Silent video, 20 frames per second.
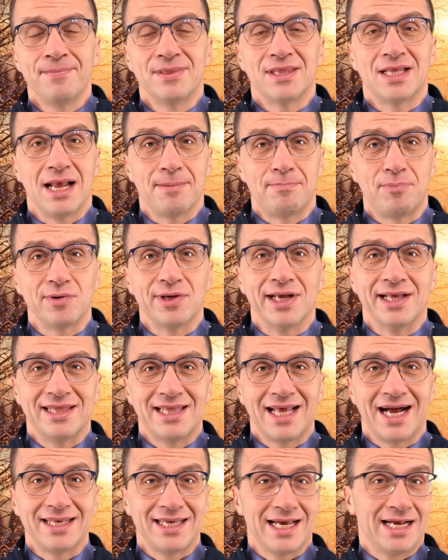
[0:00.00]
dla
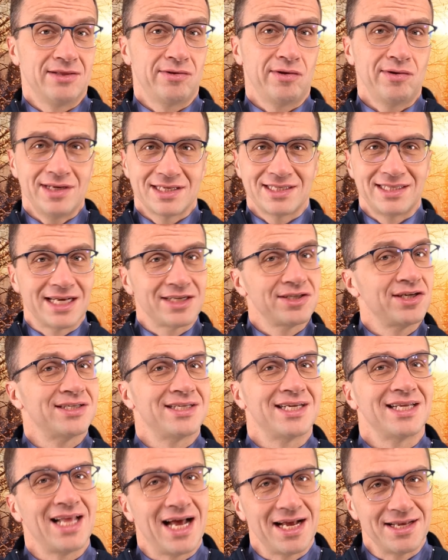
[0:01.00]
pojednania. To jest nasze
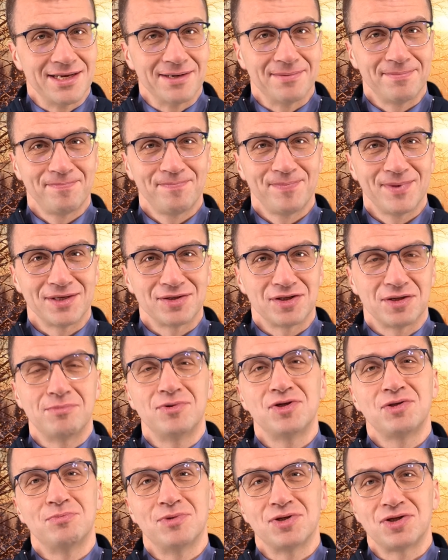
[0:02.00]
zadanie
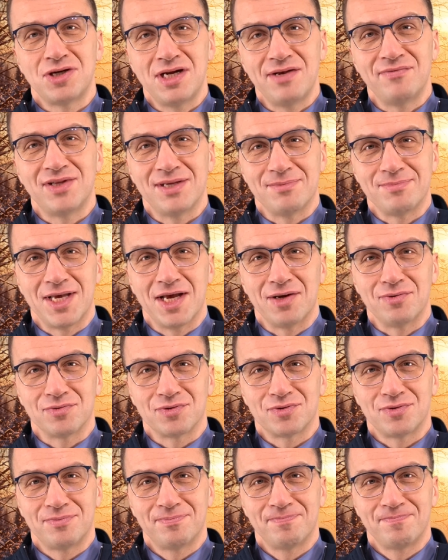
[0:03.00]
żebyśmy szli w tym
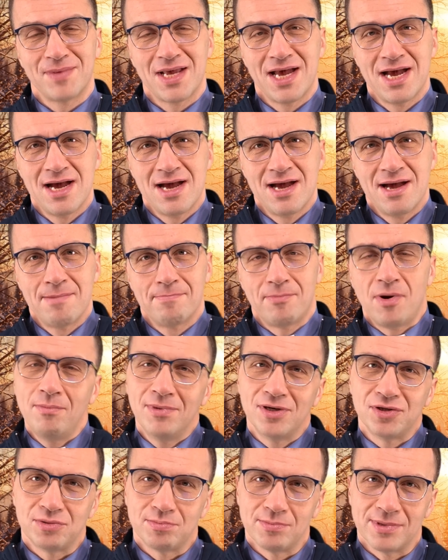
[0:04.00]
kierunku.
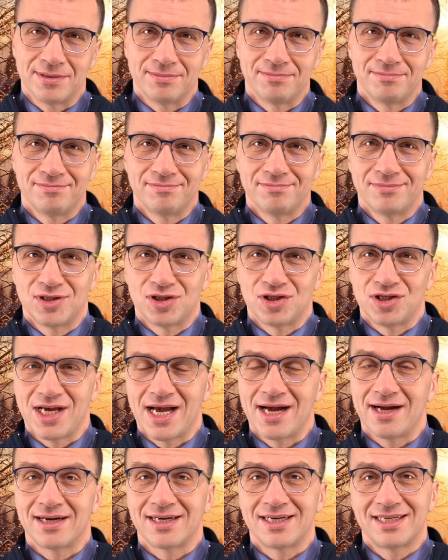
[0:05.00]
Pomyślmy, czy
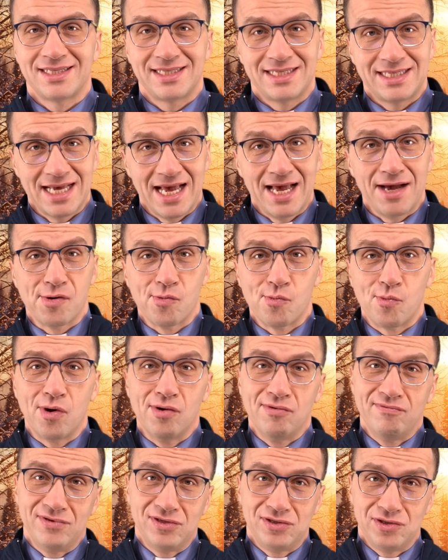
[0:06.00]
ja chcę
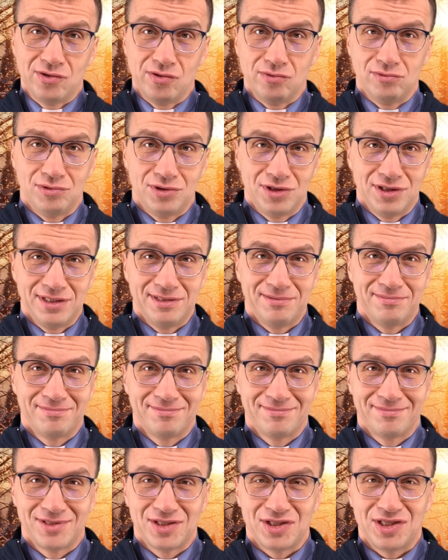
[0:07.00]
łowić ludzi,
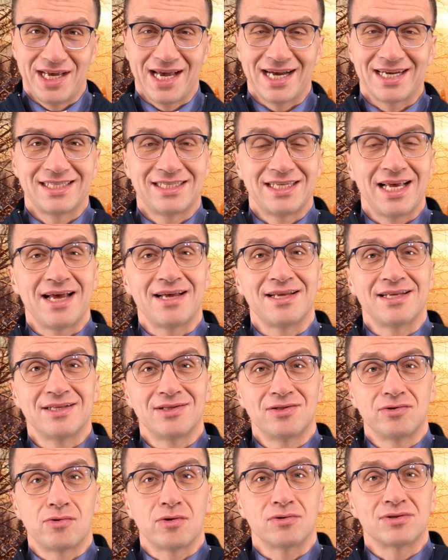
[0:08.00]
czy ja chcę
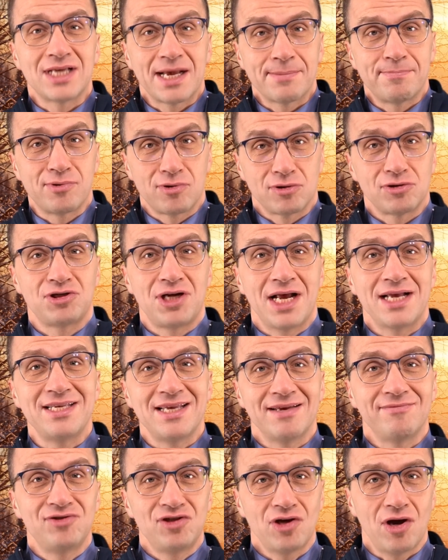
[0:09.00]
to
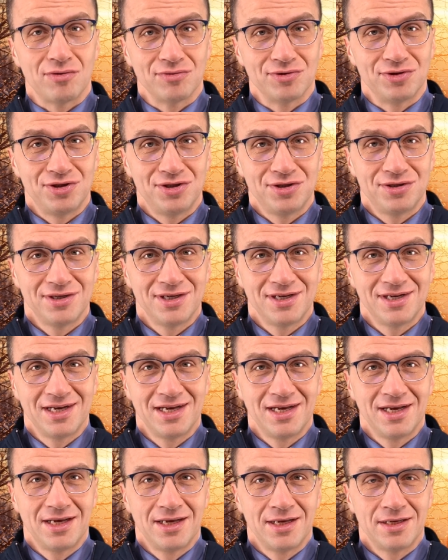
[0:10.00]
zaproszenie wziąć,
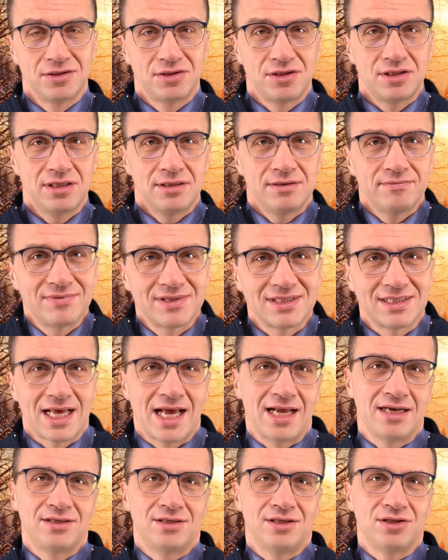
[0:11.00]
czy
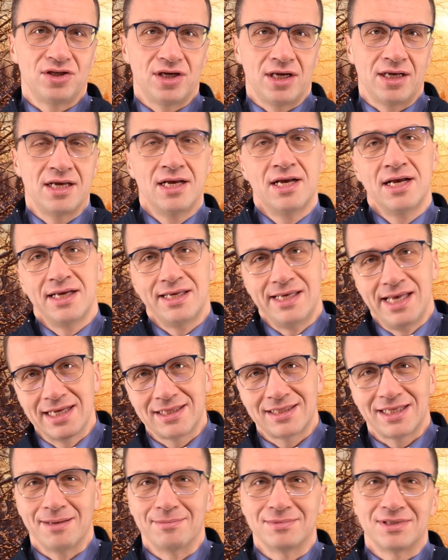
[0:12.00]
wystarczy, że
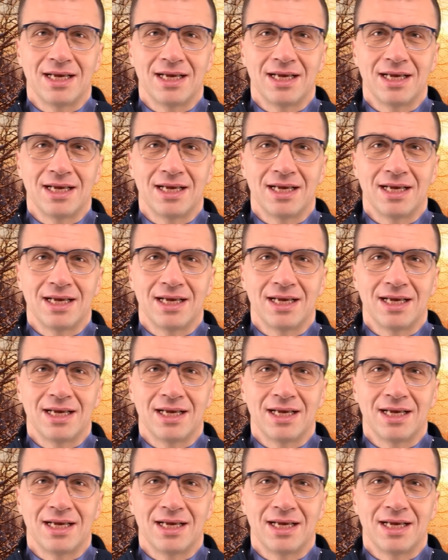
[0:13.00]
jestem